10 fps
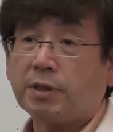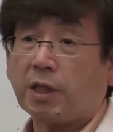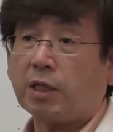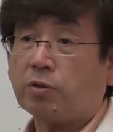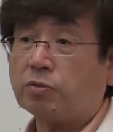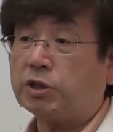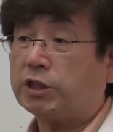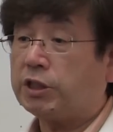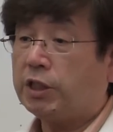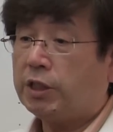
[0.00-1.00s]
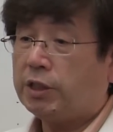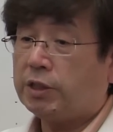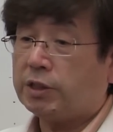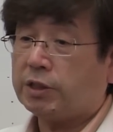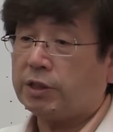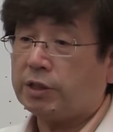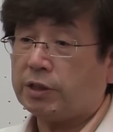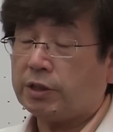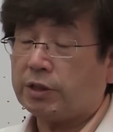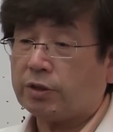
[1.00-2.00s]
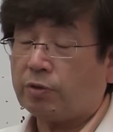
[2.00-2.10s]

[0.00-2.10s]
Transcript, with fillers: だから特に、えー、